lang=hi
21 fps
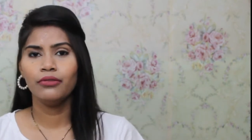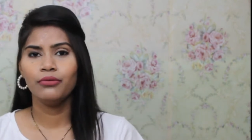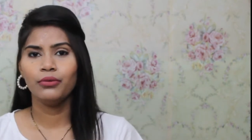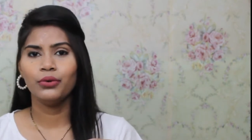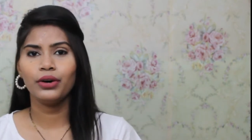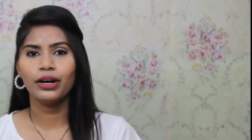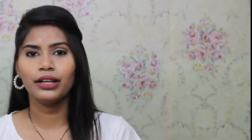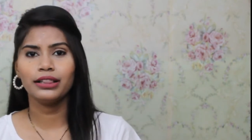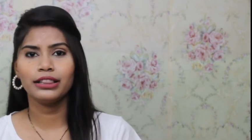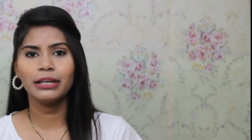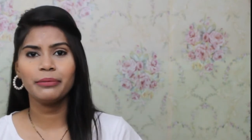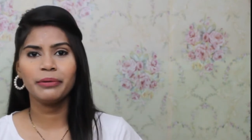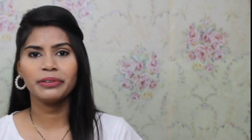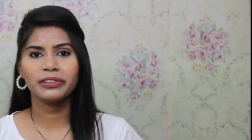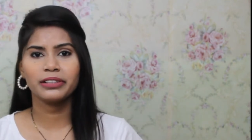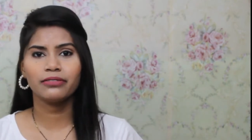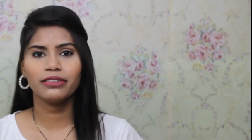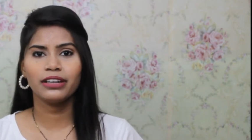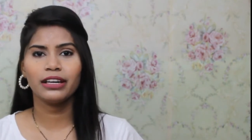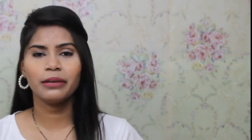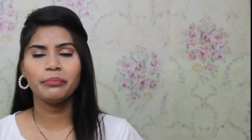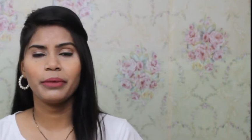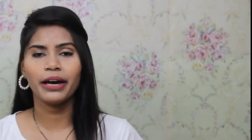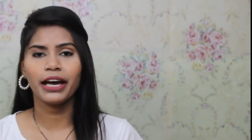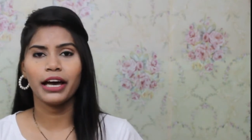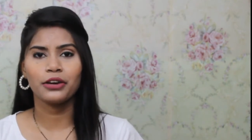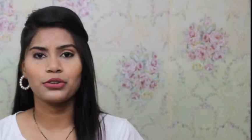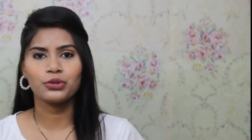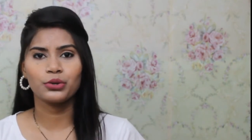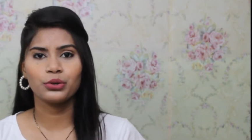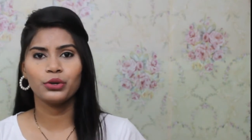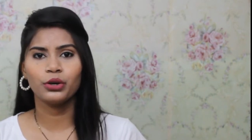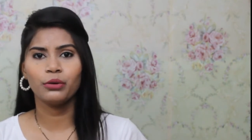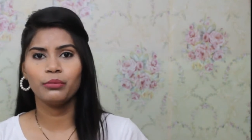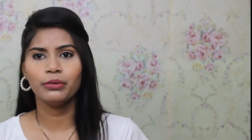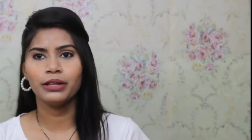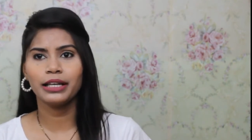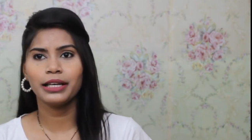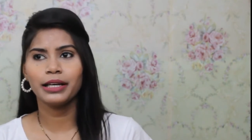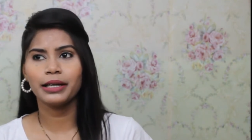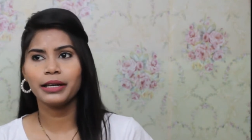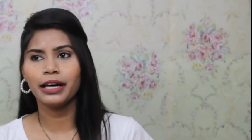वो हल्दी बेसन वाला पैक जो
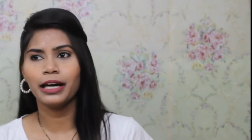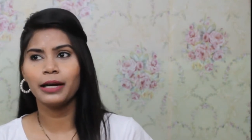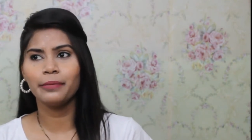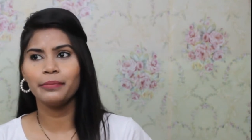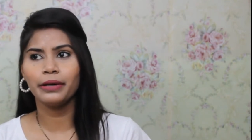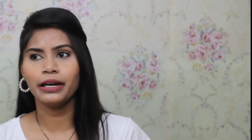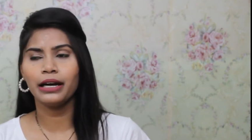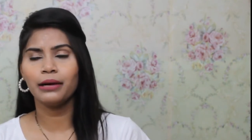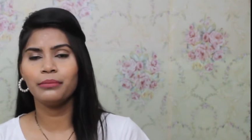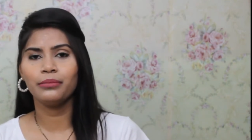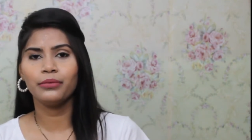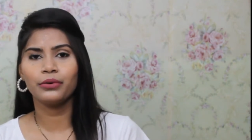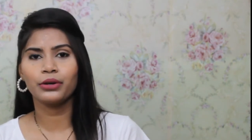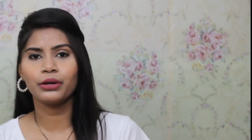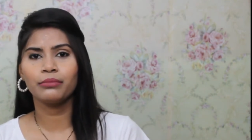नॉर्मली घर पे हम